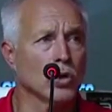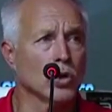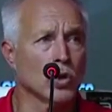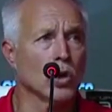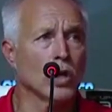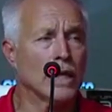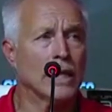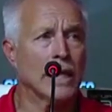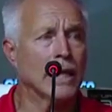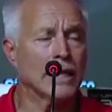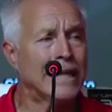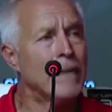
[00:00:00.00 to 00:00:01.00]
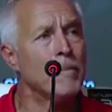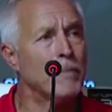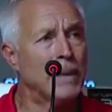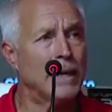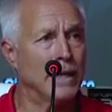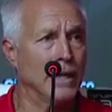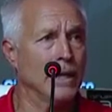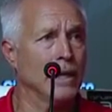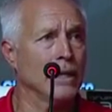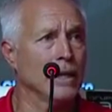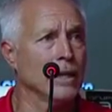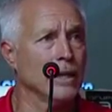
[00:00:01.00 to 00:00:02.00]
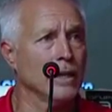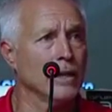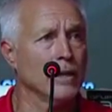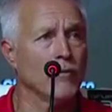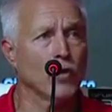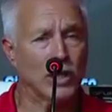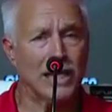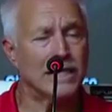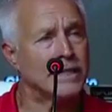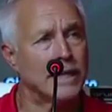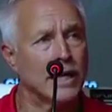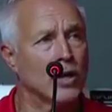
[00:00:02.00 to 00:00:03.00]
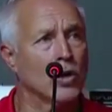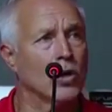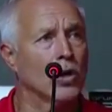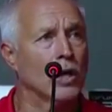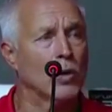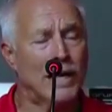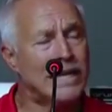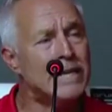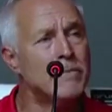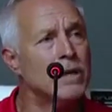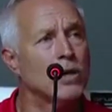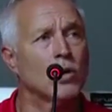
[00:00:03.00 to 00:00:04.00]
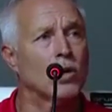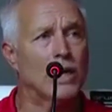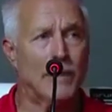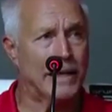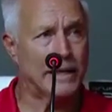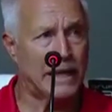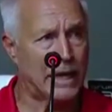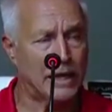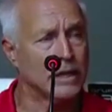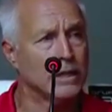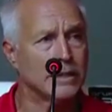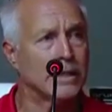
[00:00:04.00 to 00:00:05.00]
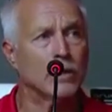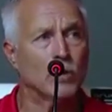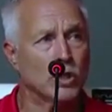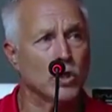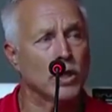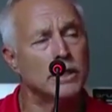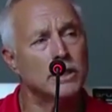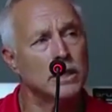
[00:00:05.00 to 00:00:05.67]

con, este temple de, fortalecerlo en lo anímico, levantar situaciones.